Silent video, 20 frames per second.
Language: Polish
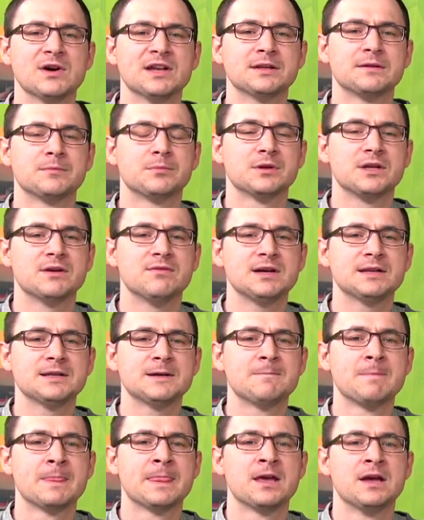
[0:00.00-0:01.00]
podawane.
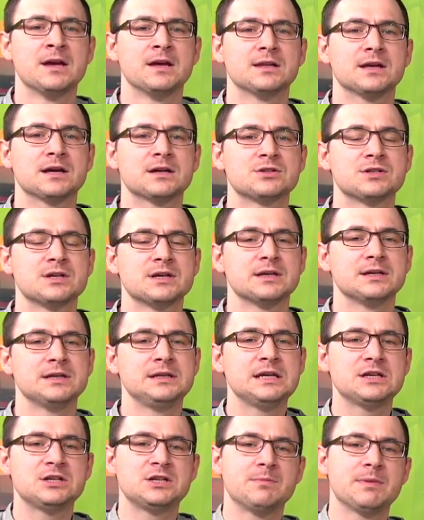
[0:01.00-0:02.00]
Także
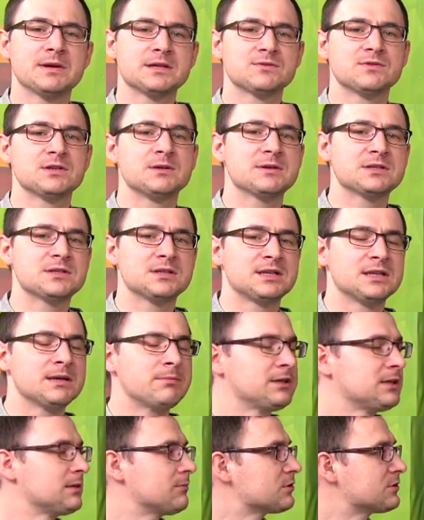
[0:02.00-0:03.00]
jeśli Państwo nie macie tej
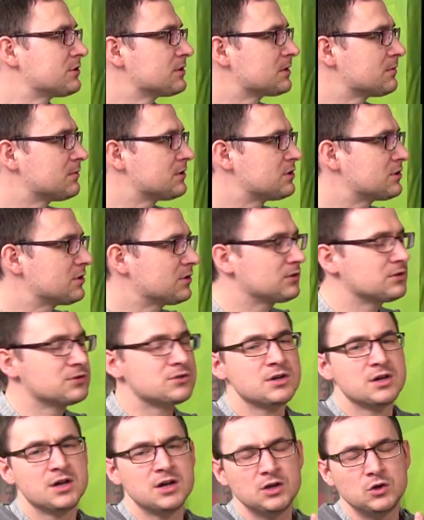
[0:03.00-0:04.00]
tabelki, możecie sobie ściągnąć
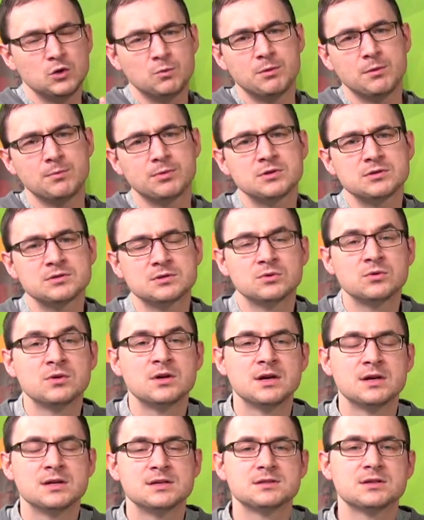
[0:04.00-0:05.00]
lub po prostu
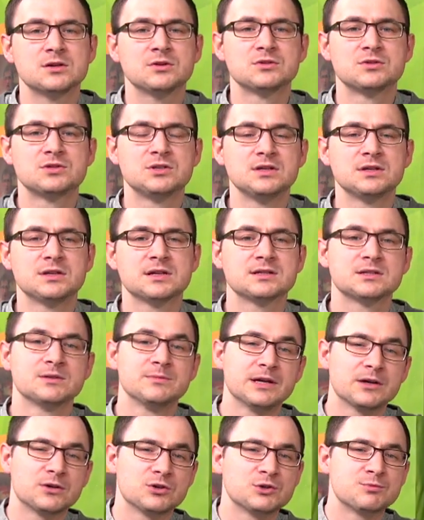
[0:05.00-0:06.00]
z odcinka sobie
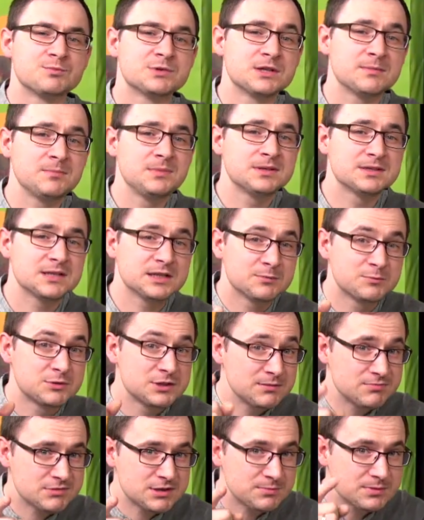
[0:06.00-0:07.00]
jakoś przepisać.
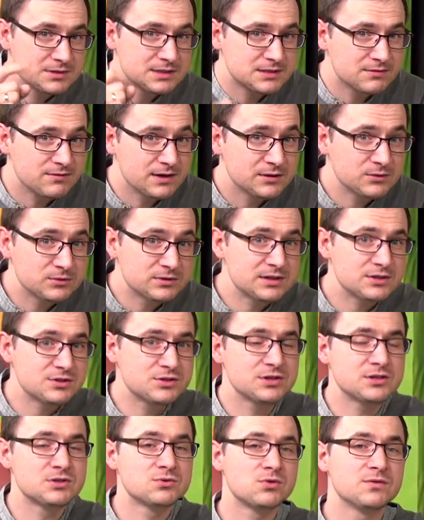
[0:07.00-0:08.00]
Przy przepisywaniu też
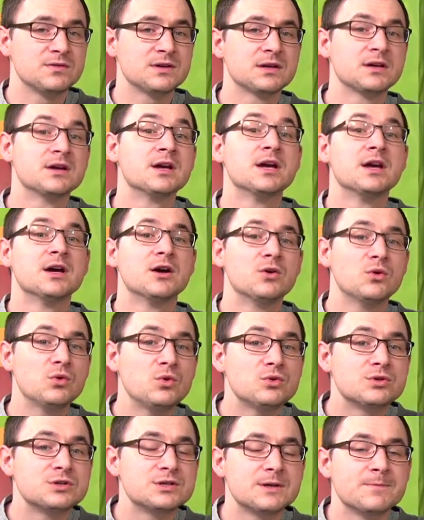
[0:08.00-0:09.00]
się człowiek
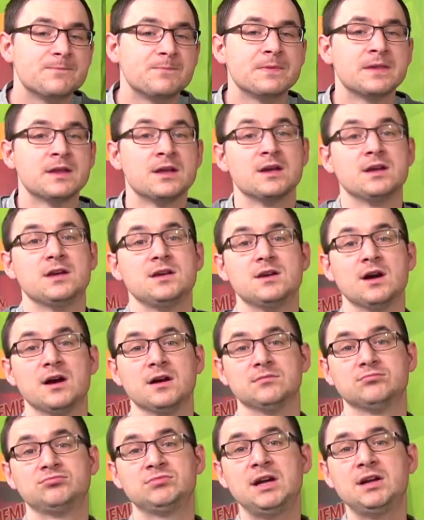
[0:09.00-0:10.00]
uczy. Ja,
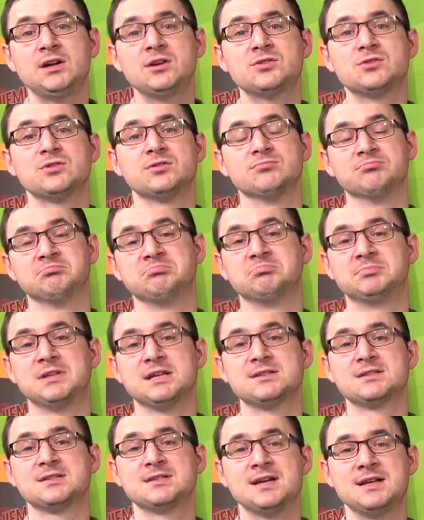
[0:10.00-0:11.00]
Dankeschön,
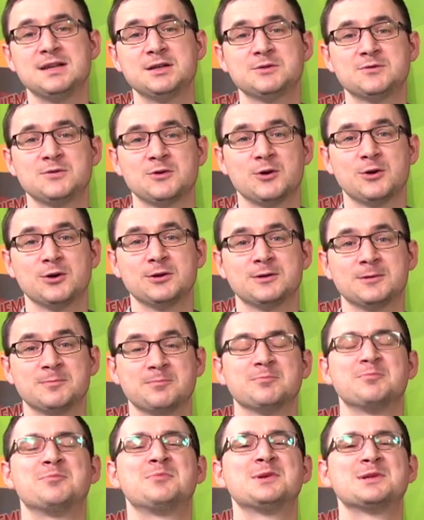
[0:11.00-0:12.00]
das ist alles für heute.
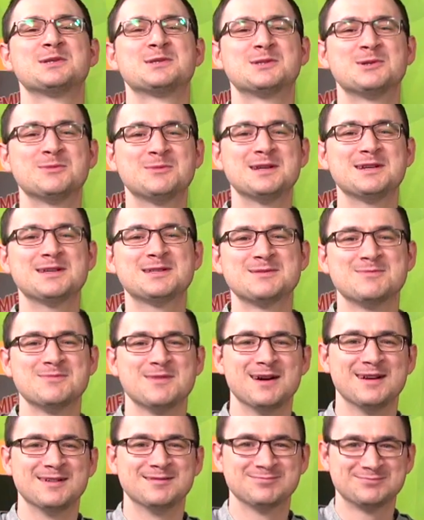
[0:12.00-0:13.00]
Bis zum nächsten
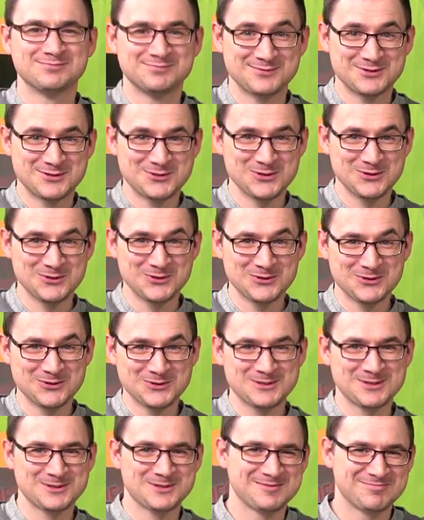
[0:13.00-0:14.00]
Mal.
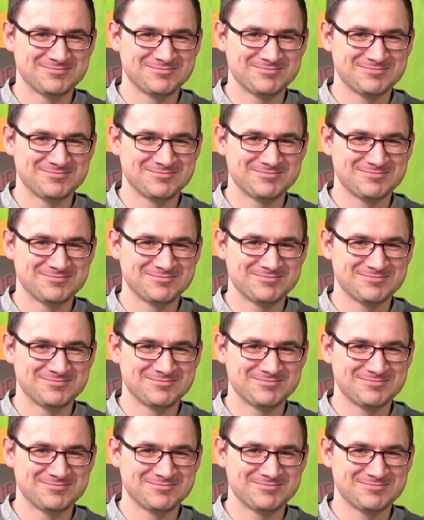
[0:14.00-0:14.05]
Tschüss!